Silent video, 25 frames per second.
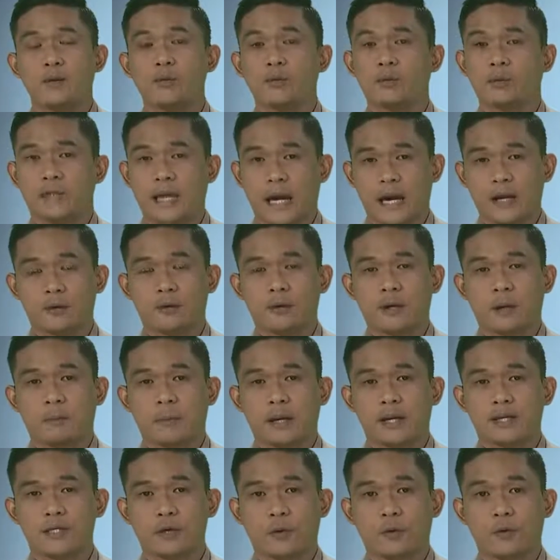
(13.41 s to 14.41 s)
dano ang
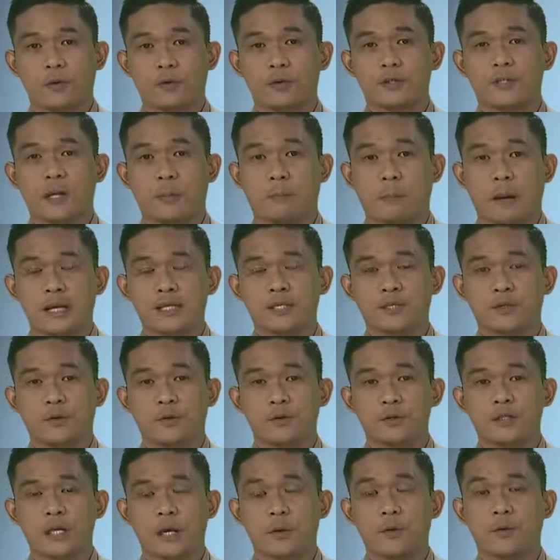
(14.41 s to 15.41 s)
pagsaulog sa
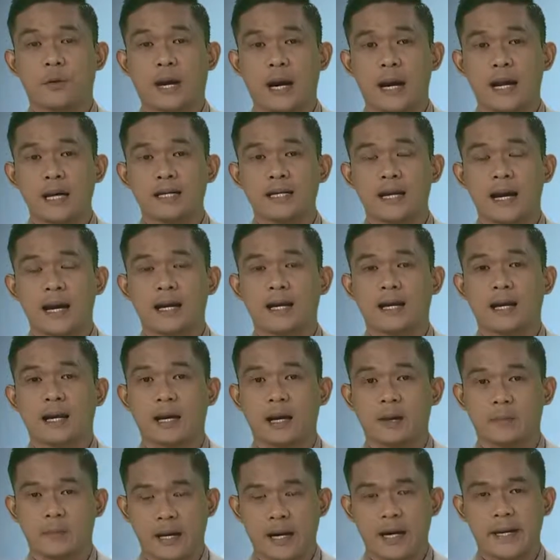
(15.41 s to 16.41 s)
Pasko sa lokal nga
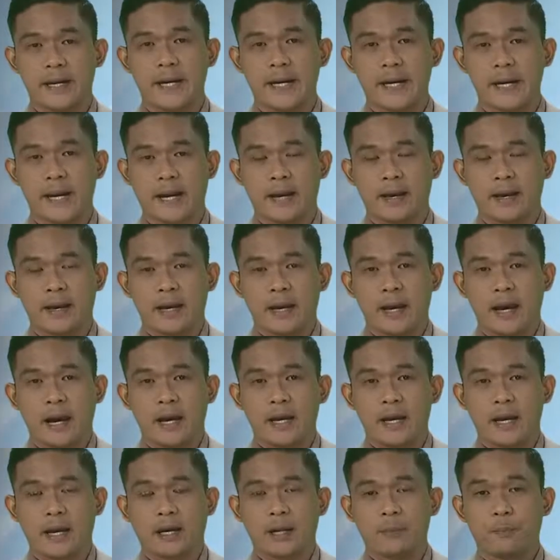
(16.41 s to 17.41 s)
kagamhanan.
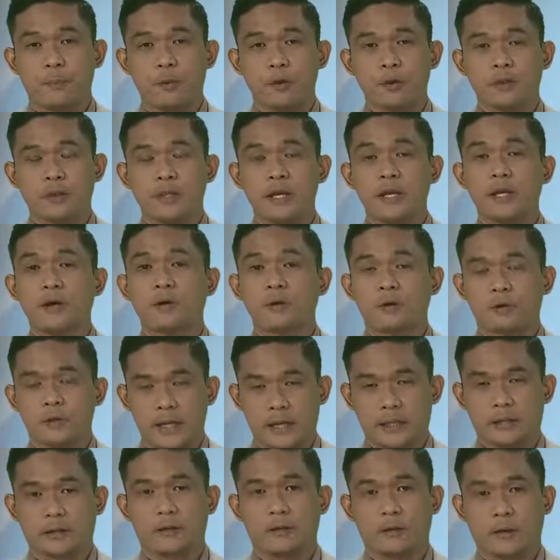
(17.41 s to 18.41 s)
Ani ang report ni
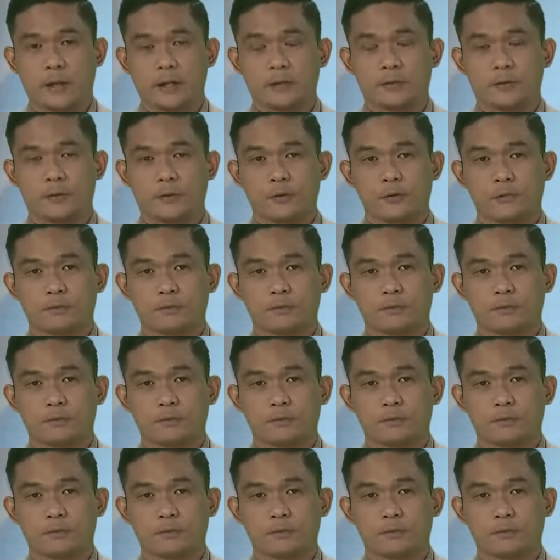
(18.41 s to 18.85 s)
Claudette Loreto.